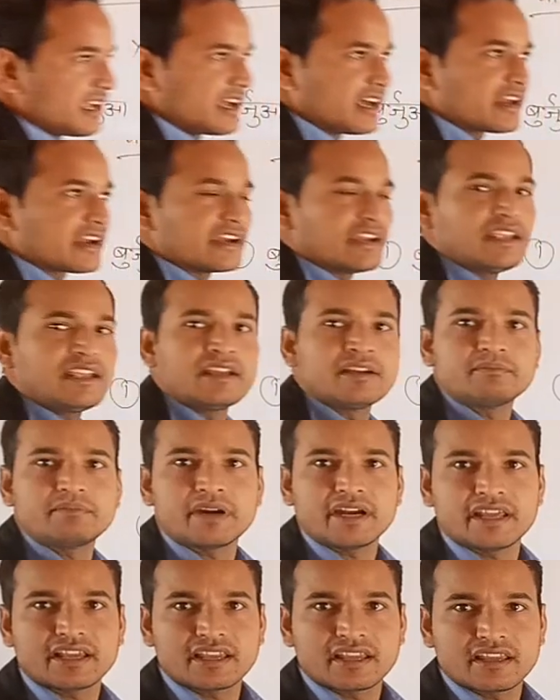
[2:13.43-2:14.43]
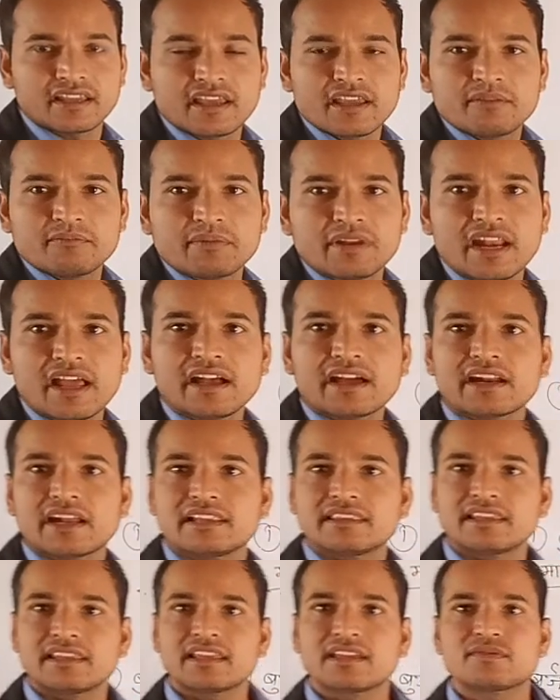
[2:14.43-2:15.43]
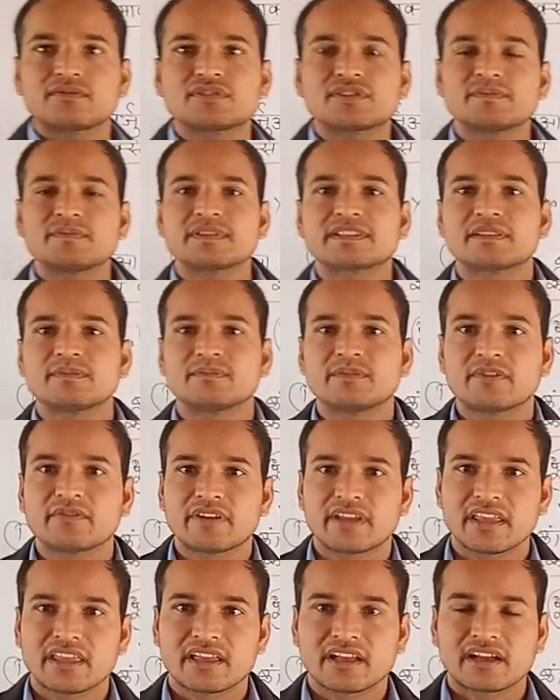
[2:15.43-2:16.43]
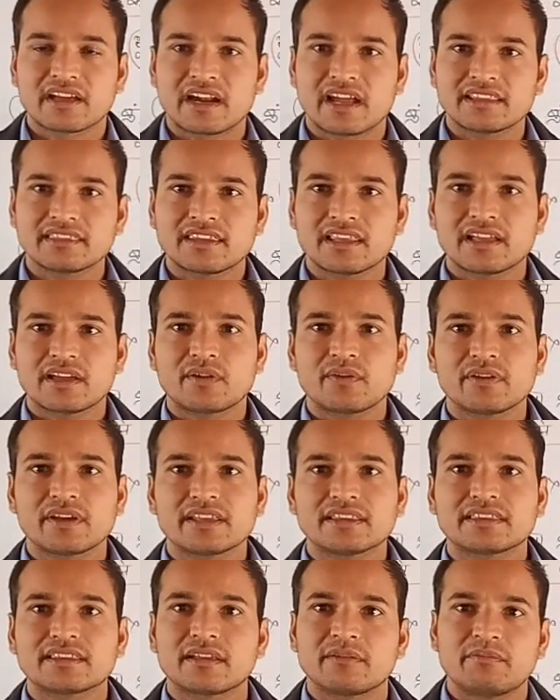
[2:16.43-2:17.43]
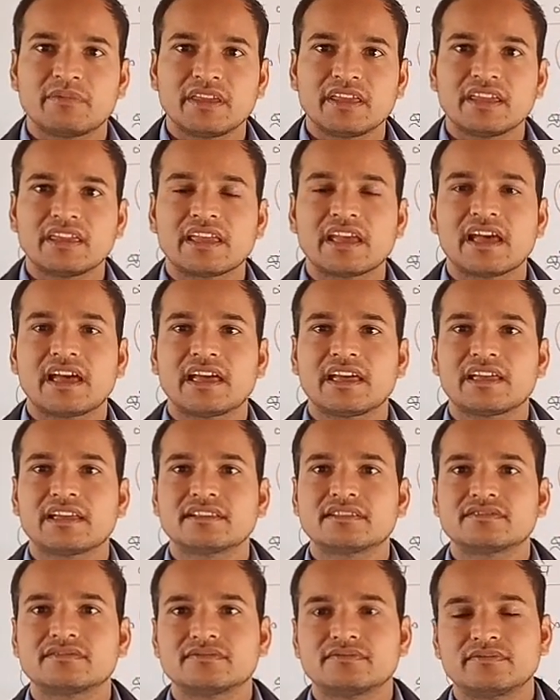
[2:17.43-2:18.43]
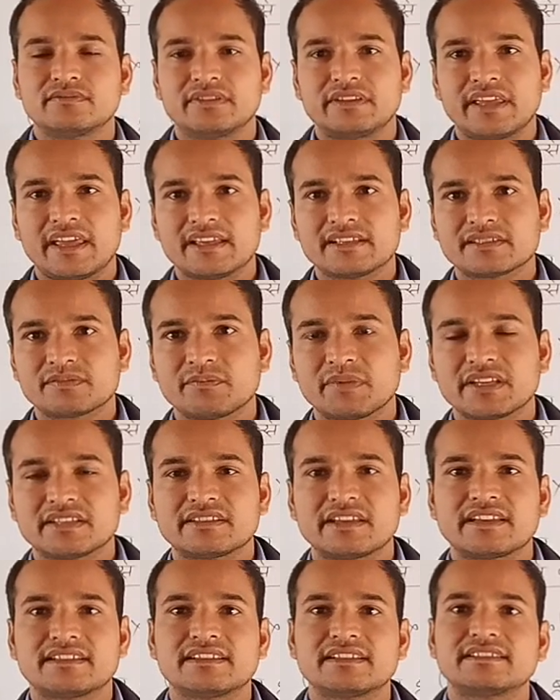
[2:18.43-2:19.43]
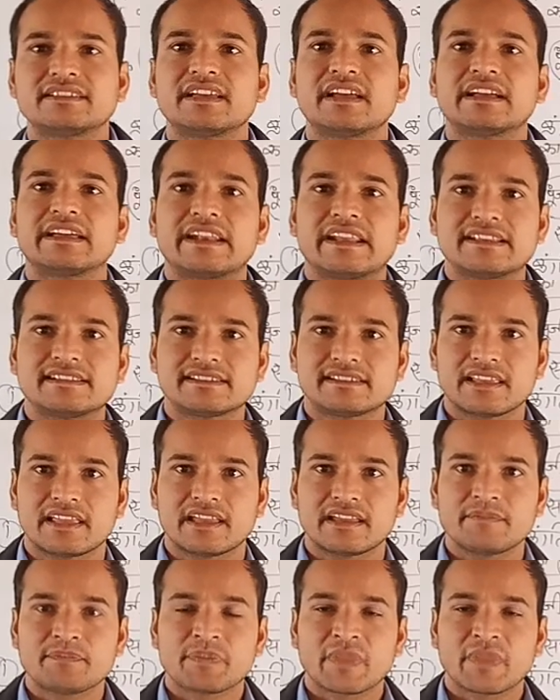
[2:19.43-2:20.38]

करनी पड़ेगी बिना क्रांति के कुछ भी संभव नहीं है क्रांति करोगे तभी क्या है देश में जाए जैसे अंग्रेज थे